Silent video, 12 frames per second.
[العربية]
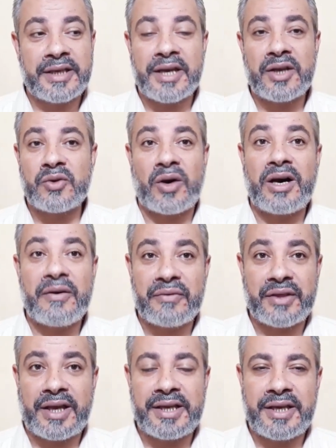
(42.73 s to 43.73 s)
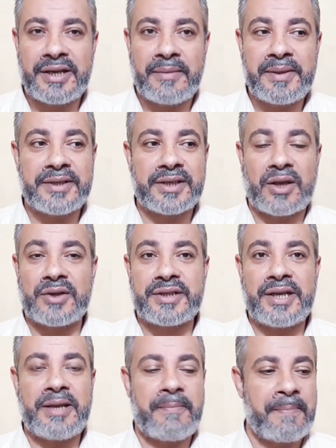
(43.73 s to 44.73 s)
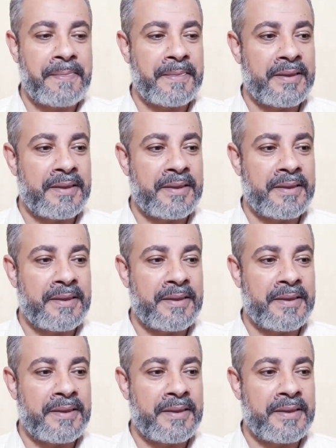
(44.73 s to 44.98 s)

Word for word: كان يحافظ عليها النبي صلى الله عليه وسلم